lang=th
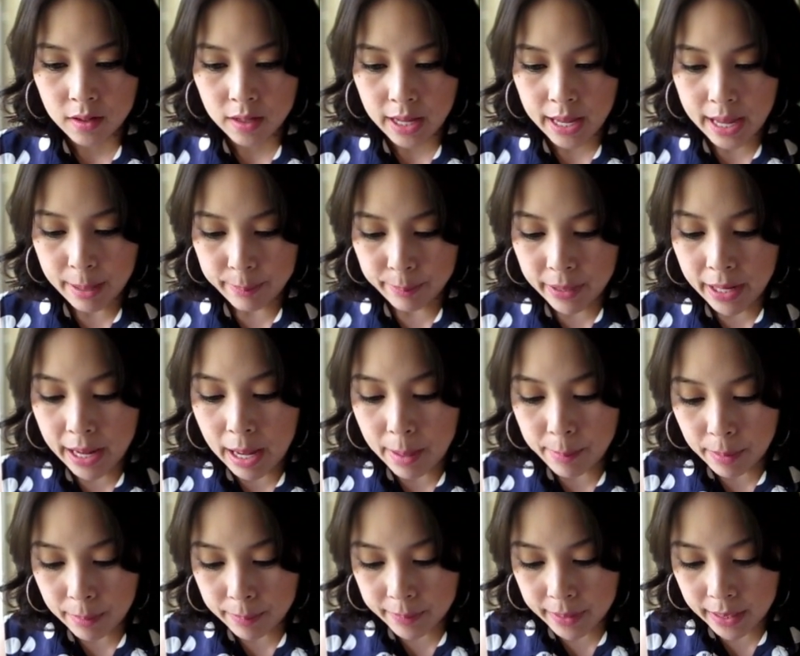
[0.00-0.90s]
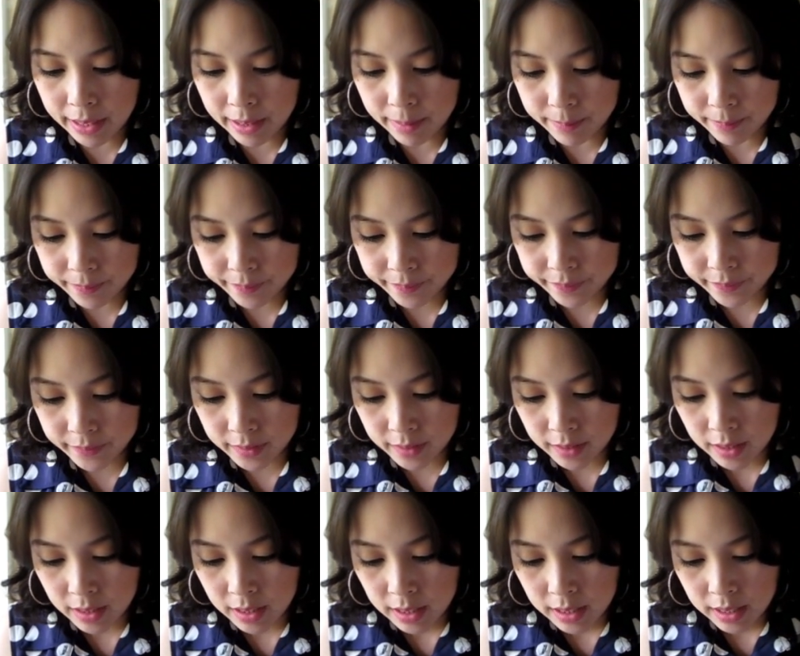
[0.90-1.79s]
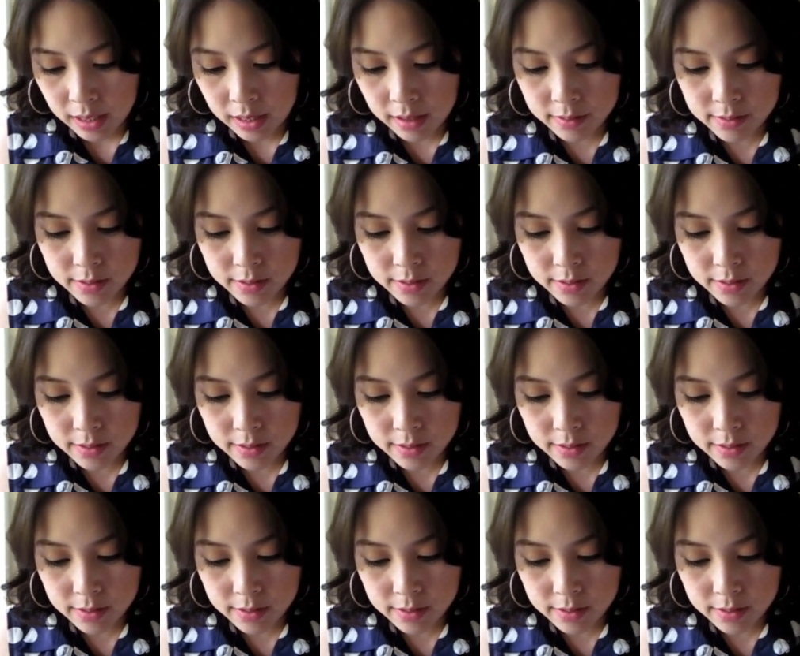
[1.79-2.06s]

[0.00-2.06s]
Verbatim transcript: แอบแถมแอบแถมเขา